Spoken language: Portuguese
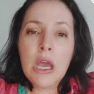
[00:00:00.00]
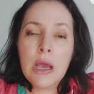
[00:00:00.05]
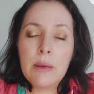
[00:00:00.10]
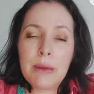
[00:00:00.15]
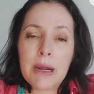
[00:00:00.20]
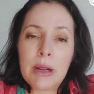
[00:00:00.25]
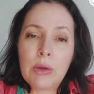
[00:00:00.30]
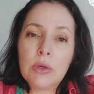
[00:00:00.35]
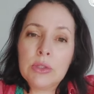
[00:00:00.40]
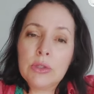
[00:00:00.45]

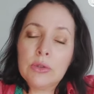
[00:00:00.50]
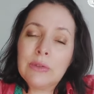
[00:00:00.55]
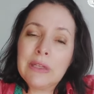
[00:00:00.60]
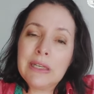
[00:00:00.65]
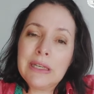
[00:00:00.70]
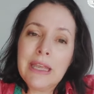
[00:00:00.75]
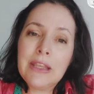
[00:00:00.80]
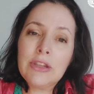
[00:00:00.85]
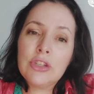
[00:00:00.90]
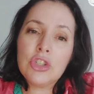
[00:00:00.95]
para quando o
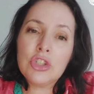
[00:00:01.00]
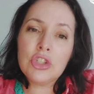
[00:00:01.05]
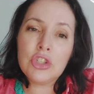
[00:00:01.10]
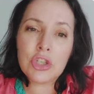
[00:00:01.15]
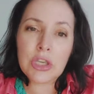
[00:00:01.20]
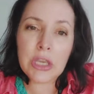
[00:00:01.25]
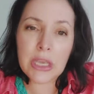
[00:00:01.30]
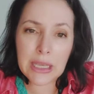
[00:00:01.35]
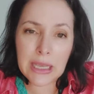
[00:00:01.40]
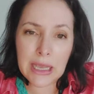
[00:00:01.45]
cliente
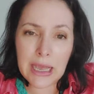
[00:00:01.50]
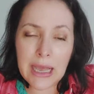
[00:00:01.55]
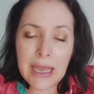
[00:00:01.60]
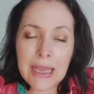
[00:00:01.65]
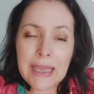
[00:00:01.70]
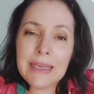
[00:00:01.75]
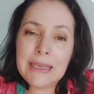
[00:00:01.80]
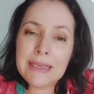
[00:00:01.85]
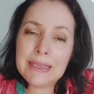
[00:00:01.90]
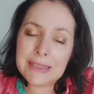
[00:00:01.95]

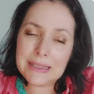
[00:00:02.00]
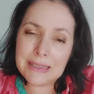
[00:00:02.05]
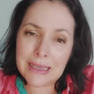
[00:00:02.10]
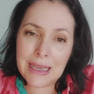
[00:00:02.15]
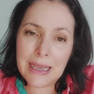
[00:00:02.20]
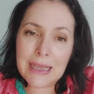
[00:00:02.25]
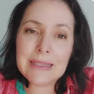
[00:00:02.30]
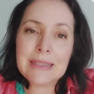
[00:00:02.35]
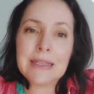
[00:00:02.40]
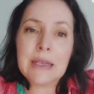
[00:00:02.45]
chegar e
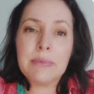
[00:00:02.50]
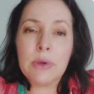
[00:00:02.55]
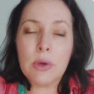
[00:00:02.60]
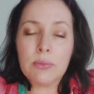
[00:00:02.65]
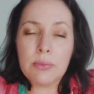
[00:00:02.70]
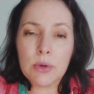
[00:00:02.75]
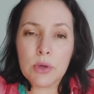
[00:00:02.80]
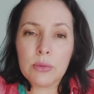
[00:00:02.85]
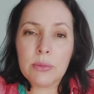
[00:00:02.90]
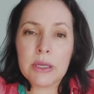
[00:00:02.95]
quiser saber um
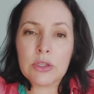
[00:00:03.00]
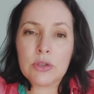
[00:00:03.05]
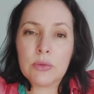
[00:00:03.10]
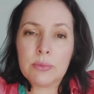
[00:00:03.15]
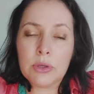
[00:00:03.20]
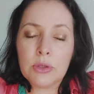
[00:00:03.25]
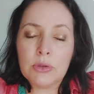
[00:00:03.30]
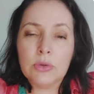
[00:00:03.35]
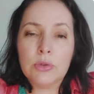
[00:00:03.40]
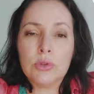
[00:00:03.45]
pouco mais do
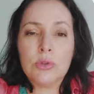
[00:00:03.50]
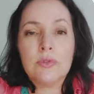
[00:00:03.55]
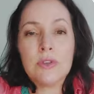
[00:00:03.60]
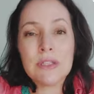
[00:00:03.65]
produto,